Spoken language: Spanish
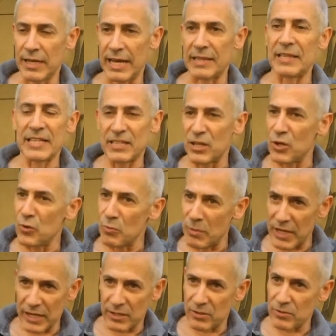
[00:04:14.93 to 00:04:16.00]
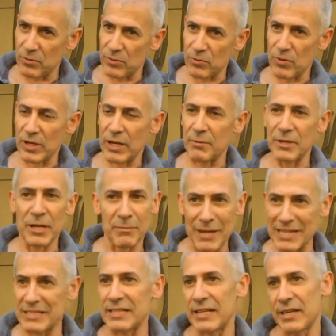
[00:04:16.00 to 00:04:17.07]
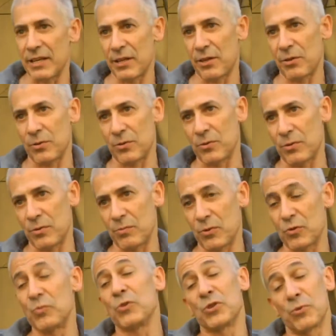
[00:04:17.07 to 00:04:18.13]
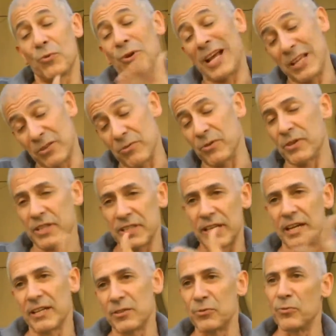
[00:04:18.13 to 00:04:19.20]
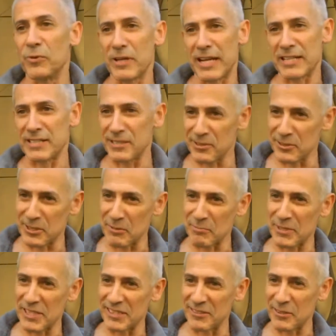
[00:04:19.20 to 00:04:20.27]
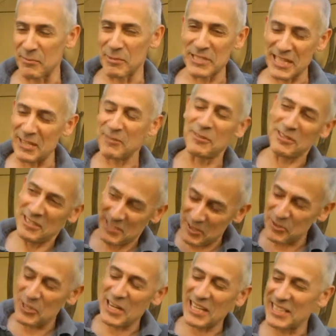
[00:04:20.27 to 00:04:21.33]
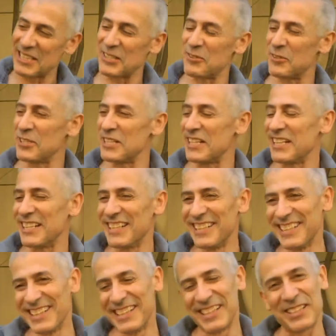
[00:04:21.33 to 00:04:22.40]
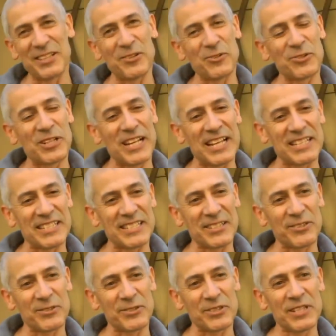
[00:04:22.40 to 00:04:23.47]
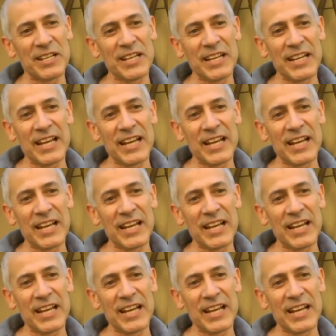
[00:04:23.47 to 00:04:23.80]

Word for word: Andrés Neumann o Juan Gabriel Vázquez o por supuesto Bolaño, que ya es un clásico también, ¿no? ha pasado a esa otra categoría de los clásicos.